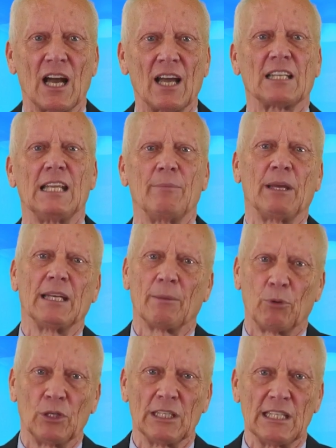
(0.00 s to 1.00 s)
Ratgeber in der
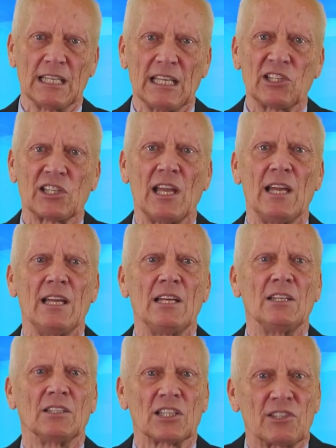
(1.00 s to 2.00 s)
Politik ist,
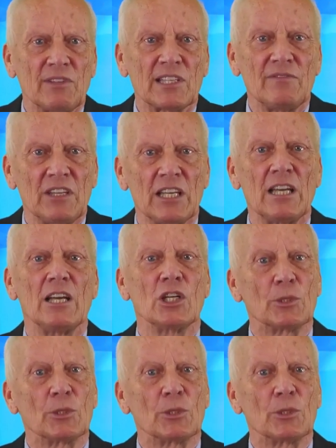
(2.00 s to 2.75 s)
das wissen wir